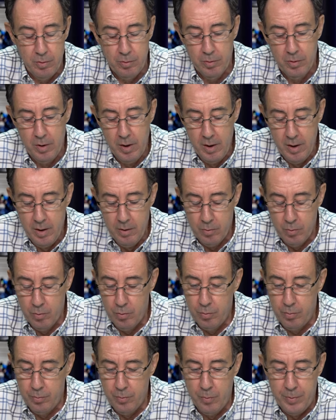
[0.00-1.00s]
o,
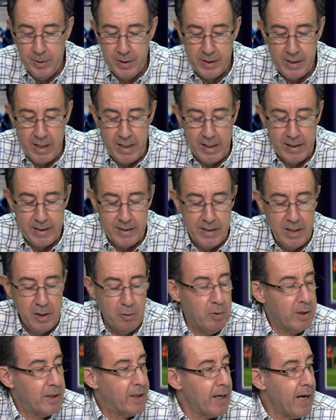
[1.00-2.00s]
o, o
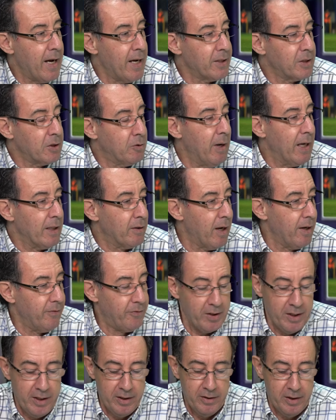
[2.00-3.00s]
cinco atrás, quatro à
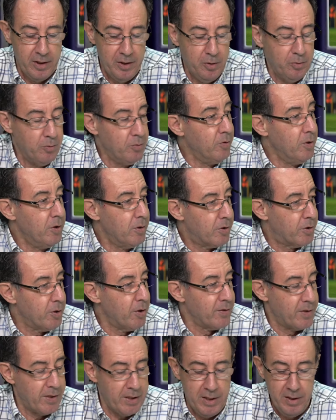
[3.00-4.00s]
frente e um
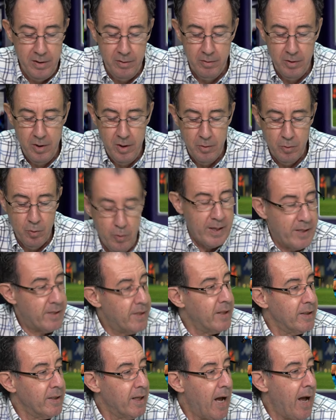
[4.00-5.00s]
sozinho, o
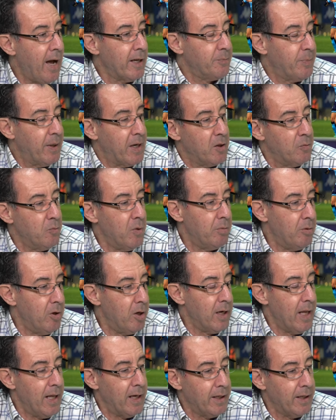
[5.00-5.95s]
Essenda, à espera de uma bola